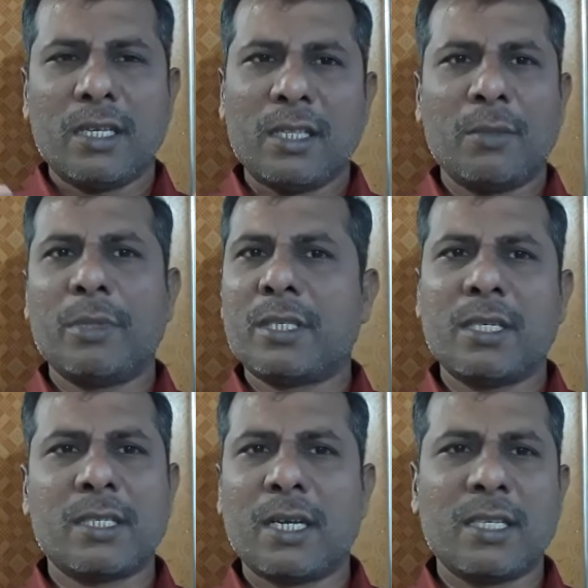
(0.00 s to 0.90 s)
இந்த
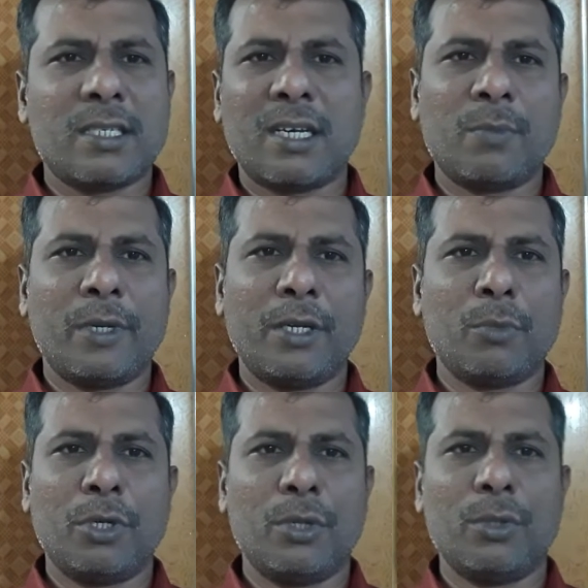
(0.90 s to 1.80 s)
பிஸ்னஸ் எல்லாம் ஸ்டார்ட் பண்ணிக்க
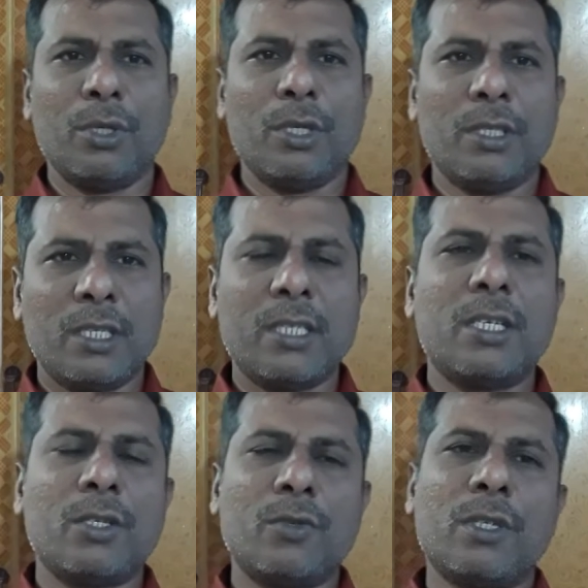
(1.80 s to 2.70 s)
முடியும் ஜஸ்ட்
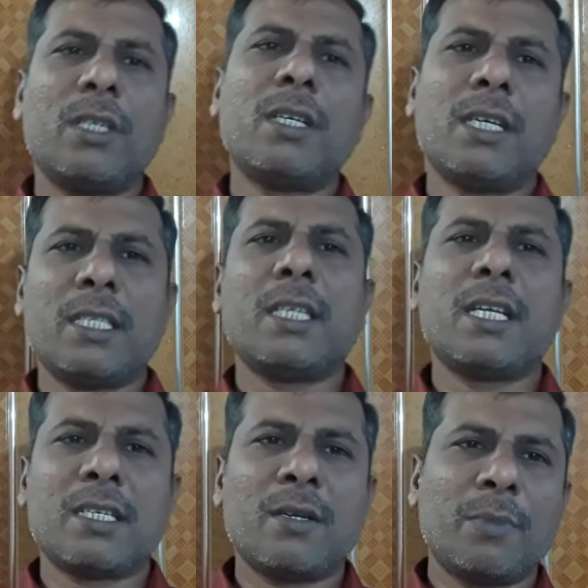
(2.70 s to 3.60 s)
இது ஒரு
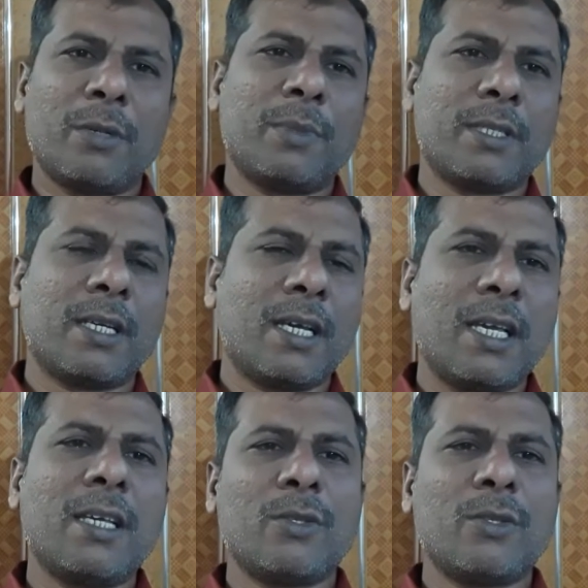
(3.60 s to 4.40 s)
எஜுகேஷனல் பர்பஸ்க்காக